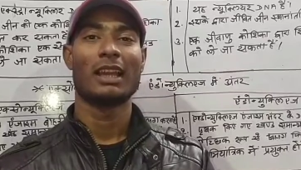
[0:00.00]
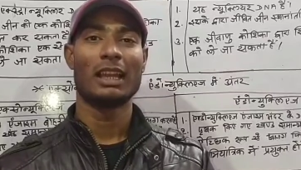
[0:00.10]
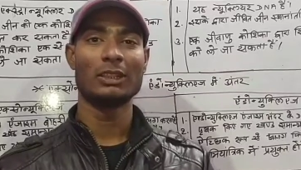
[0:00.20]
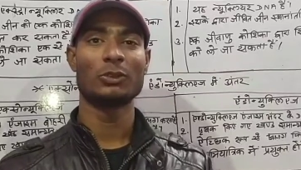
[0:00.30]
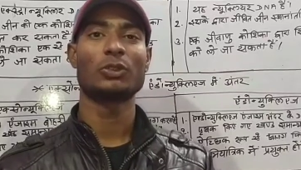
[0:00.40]

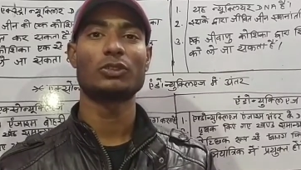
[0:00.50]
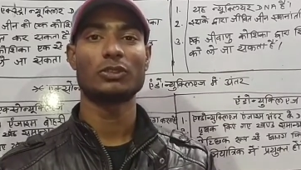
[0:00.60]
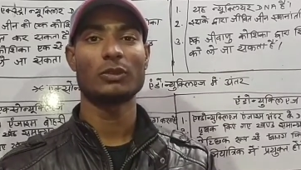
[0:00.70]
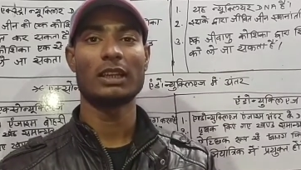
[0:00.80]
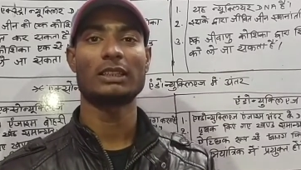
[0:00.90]
हेलो दोस्तों
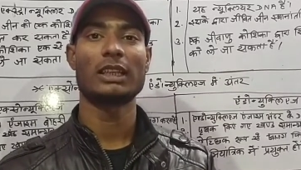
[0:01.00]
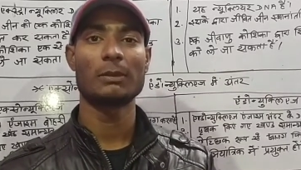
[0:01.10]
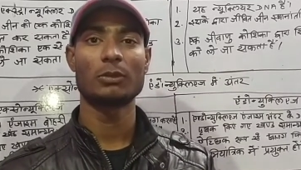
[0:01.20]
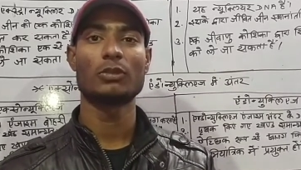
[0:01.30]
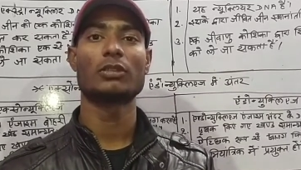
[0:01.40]
स्वागत है
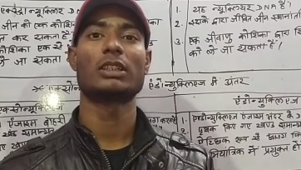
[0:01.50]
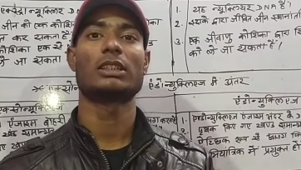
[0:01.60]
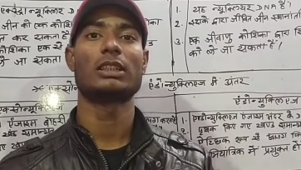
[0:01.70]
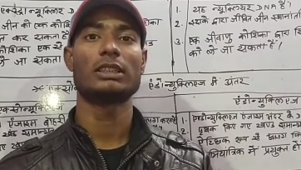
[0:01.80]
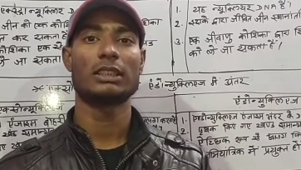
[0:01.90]
आप लोगों को
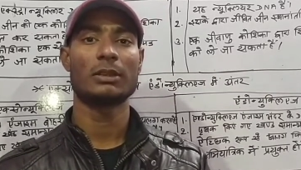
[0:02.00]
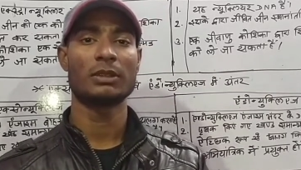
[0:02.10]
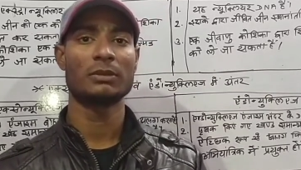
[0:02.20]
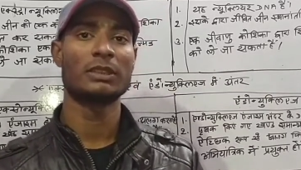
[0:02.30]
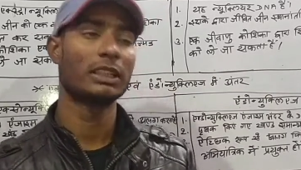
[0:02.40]
स्टडी सिलेबस में